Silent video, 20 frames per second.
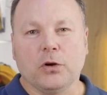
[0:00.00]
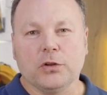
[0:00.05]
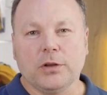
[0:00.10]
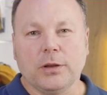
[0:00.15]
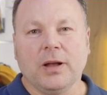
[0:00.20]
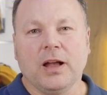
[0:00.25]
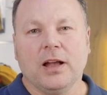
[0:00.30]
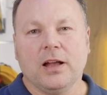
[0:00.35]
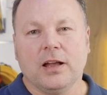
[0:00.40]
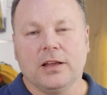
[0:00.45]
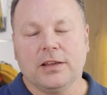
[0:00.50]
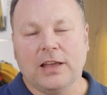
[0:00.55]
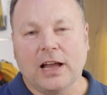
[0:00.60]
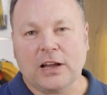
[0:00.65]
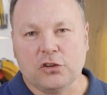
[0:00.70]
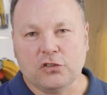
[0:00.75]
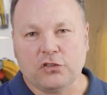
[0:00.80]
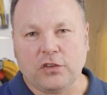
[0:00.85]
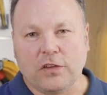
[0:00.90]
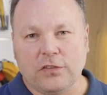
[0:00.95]
o nim
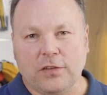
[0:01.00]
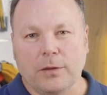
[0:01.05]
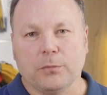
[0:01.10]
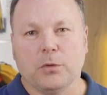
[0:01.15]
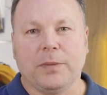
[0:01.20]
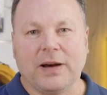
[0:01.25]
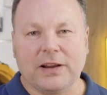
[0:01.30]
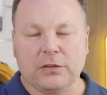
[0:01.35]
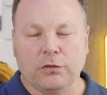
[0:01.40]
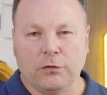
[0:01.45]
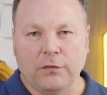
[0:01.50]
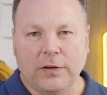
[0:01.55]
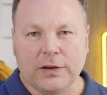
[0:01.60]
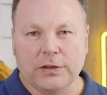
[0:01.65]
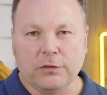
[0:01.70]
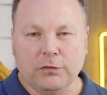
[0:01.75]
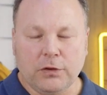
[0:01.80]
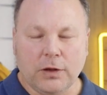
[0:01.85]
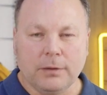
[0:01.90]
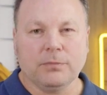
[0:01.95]
jakiś czas temu bardzo
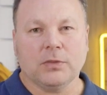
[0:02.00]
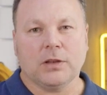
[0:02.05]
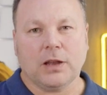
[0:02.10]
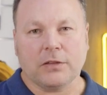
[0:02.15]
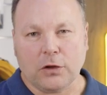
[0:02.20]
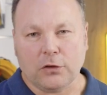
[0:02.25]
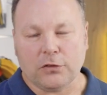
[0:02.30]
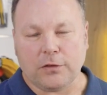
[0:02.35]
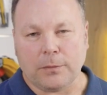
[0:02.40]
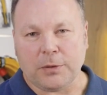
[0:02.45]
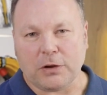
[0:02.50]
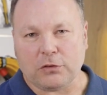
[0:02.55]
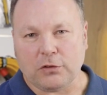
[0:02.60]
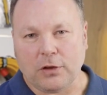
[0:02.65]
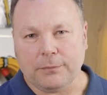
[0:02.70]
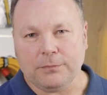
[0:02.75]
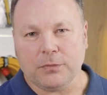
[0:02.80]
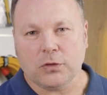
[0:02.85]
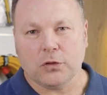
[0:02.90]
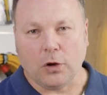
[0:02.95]
fajny film, dlatego
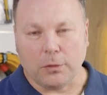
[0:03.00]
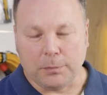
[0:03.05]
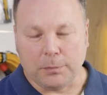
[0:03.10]
zapraszam do